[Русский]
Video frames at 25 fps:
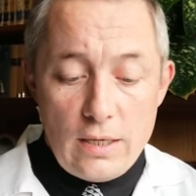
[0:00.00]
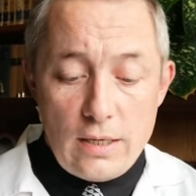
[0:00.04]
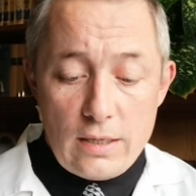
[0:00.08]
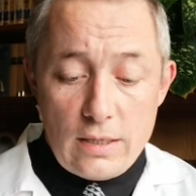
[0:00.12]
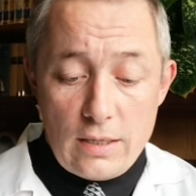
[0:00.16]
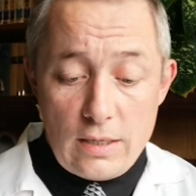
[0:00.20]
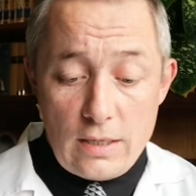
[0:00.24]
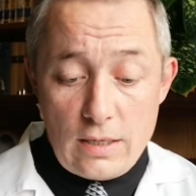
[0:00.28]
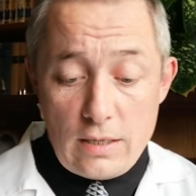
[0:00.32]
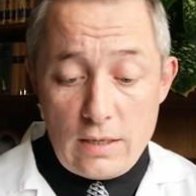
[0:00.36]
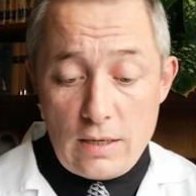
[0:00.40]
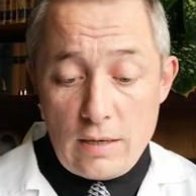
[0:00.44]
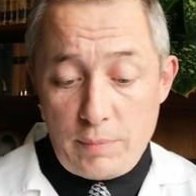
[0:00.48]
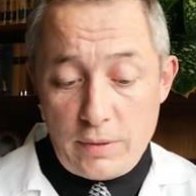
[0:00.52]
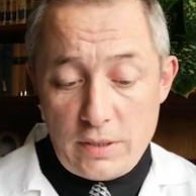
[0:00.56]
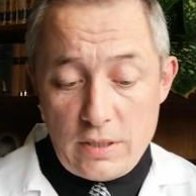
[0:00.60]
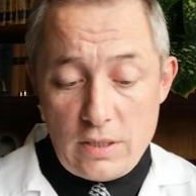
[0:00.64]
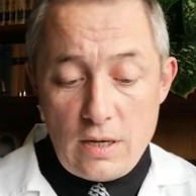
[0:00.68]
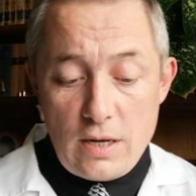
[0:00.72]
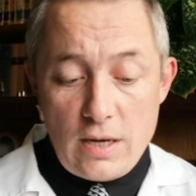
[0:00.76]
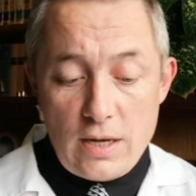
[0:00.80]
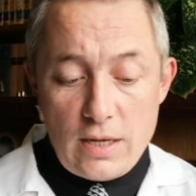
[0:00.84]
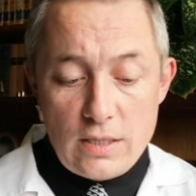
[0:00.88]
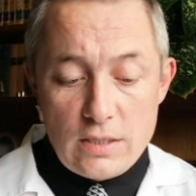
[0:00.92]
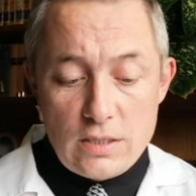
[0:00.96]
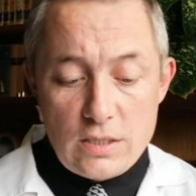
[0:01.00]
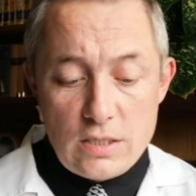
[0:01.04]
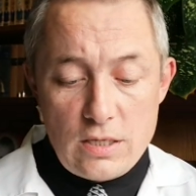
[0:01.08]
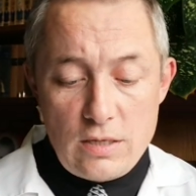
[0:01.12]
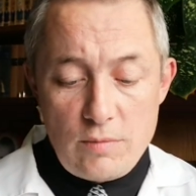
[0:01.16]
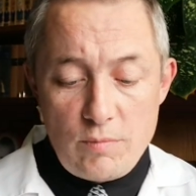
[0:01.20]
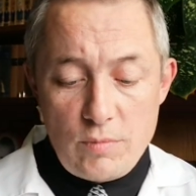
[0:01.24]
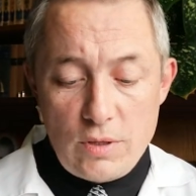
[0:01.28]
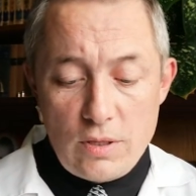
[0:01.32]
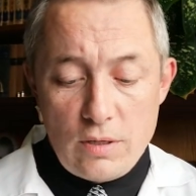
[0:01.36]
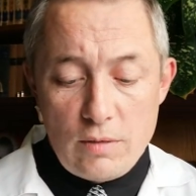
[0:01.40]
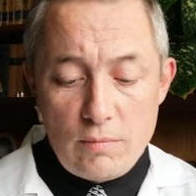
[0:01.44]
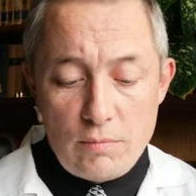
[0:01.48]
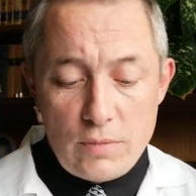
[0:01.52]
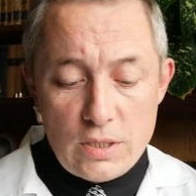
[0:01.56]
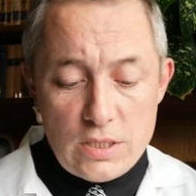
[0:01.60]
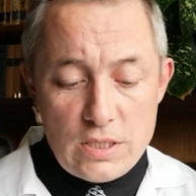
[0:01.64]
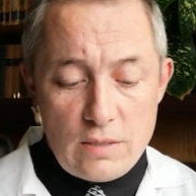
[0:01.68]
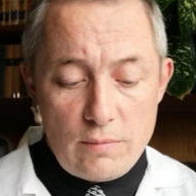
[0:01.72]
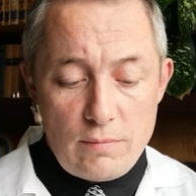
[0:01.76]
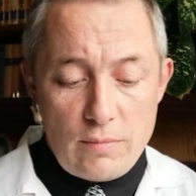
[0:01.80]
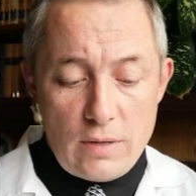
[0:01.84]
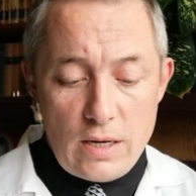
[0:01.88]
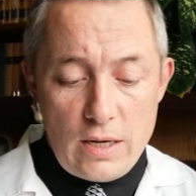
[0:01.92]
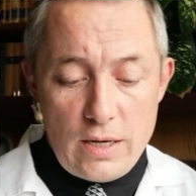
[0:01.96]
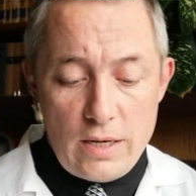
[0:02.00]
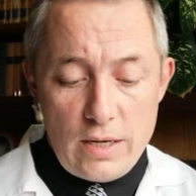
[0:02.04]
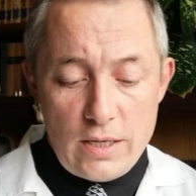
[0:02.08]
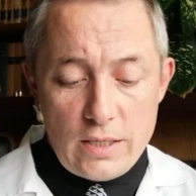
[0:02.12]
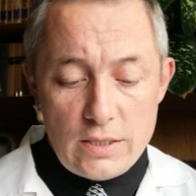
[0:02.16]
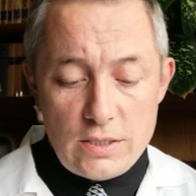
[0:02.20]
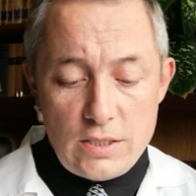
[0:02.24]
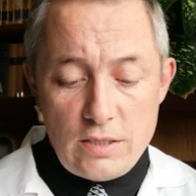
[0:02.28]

а, определяется именно максимальной